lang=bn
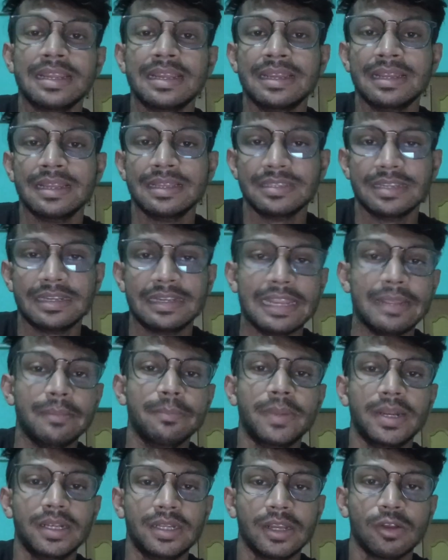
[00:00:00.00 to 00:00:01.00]
যে
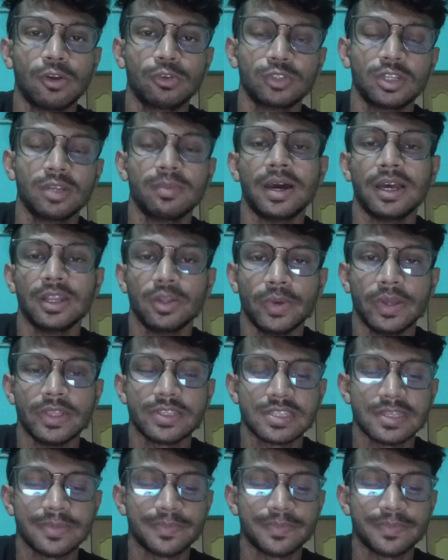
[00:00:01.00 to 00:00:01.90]
টেম্পারটা কতটা ভালো আছে